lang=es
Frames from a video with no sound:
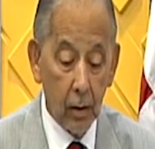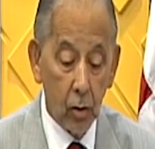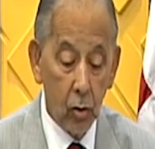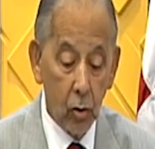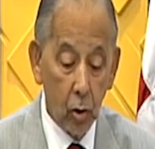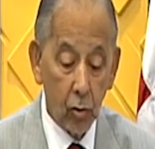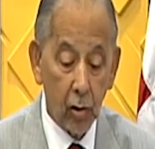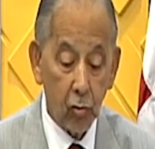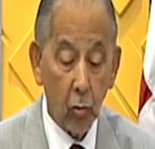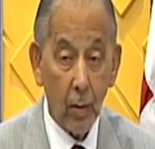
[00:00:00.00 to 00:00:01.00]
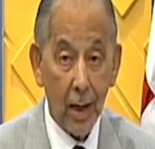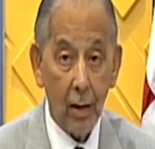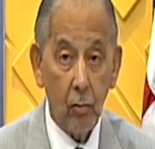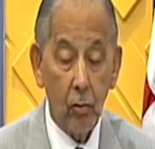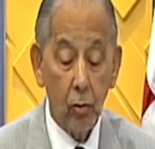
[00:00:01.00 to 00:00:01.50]
donde
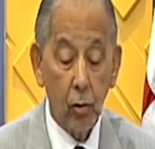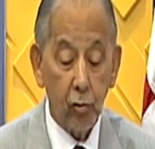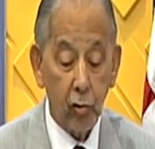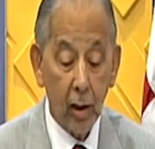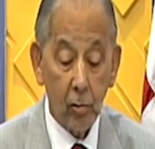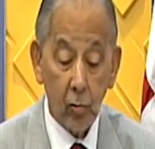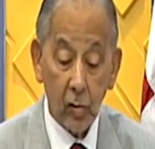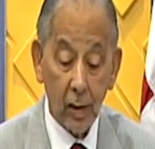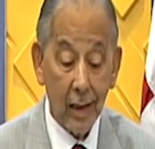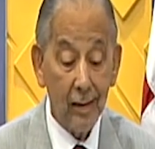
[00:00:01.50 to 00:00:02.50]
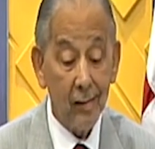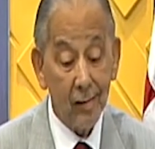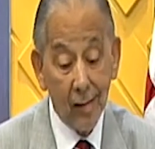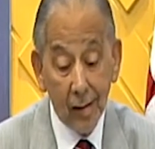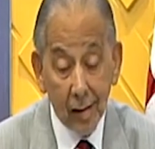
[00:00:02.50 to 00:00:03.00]
sobraron
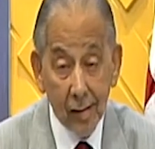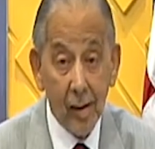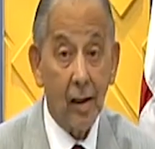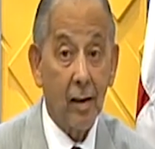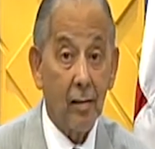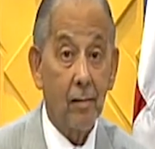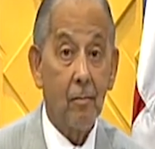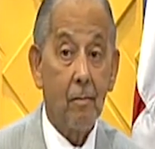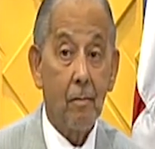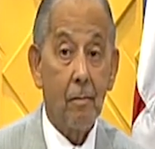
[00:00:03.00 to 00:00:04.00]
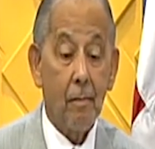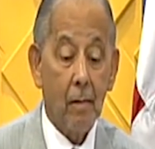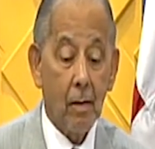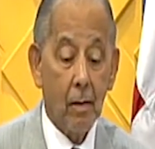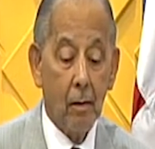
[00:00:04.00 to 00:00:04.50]
277 cheques
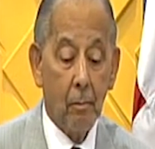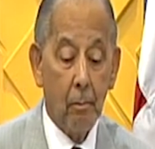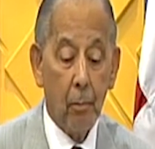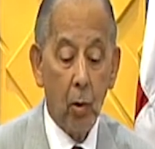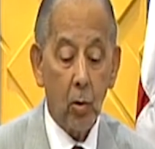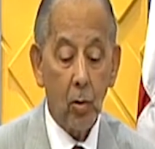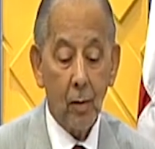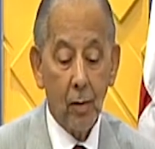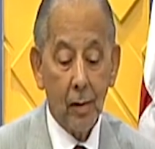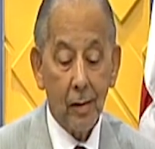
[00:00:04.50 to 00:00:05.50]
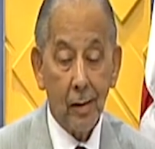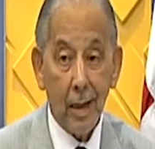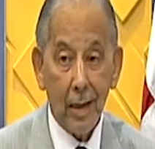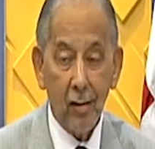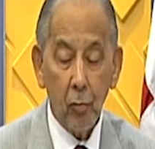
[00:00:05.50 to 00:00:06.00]
por
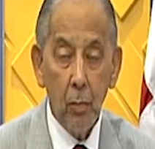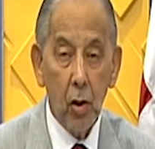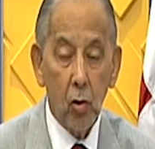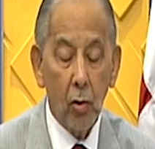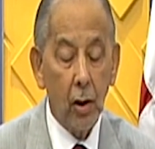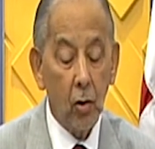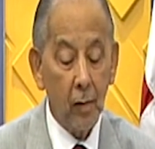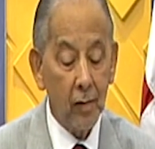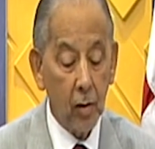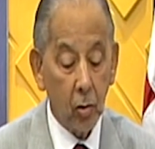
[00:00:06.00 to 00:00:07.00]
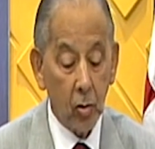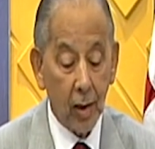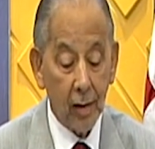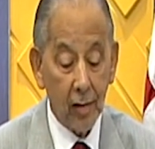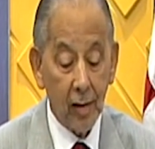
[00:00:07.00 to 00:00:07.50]

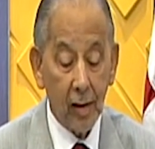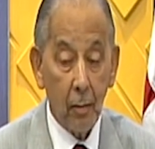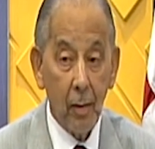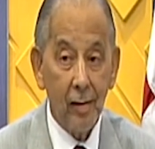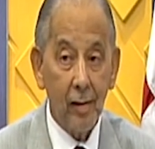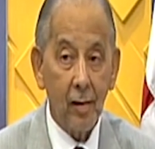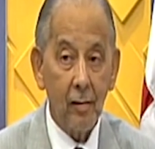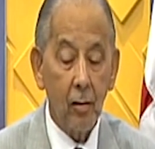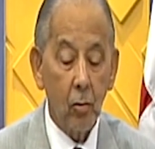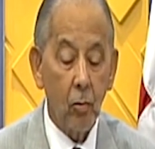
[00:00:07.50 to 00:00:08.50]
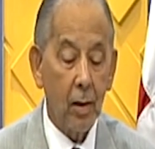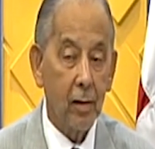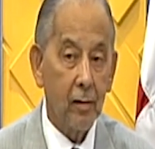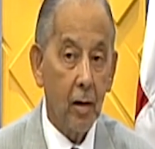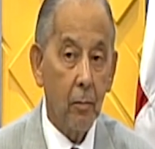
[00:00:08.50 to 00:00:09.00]

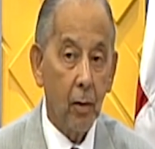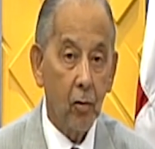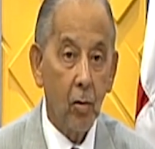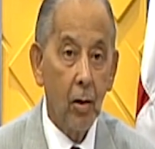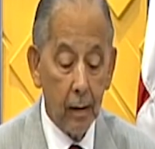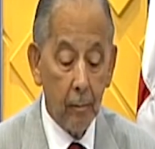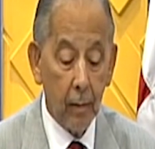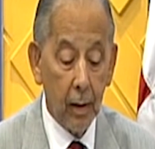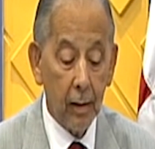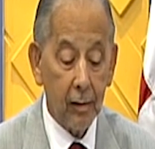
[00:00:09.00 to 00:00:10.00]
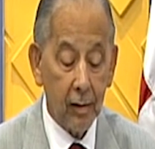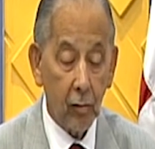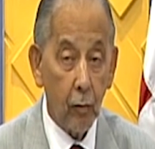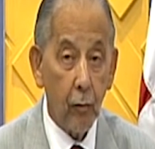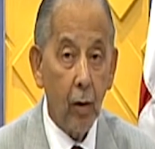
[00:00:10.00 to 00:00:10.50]
3.937.746 pesos. Es decir,
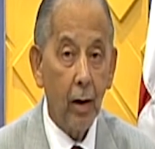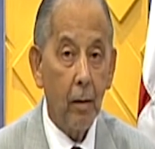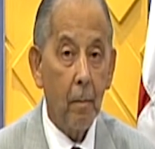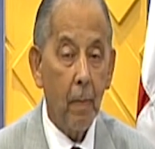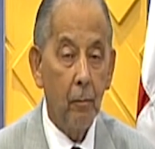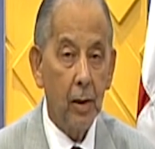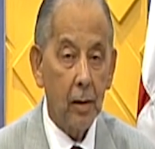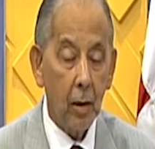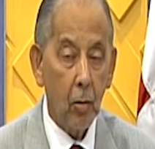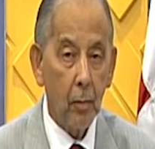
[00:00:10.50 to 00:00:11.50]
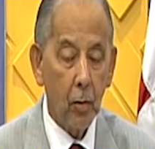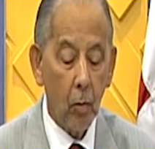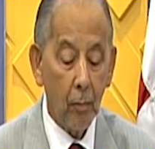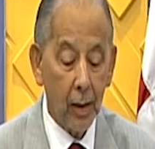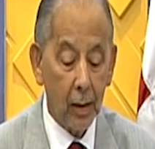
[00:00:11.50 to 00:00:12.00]
eso fue Ministerio de
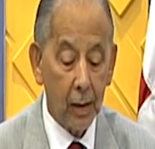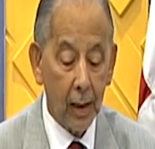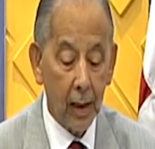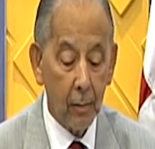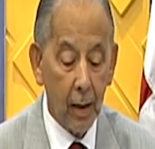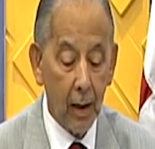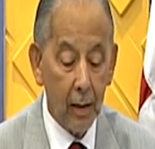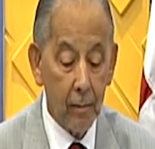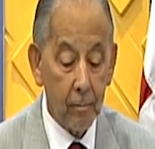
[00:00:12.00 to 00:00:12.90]
Medio Ambiente. Ahí había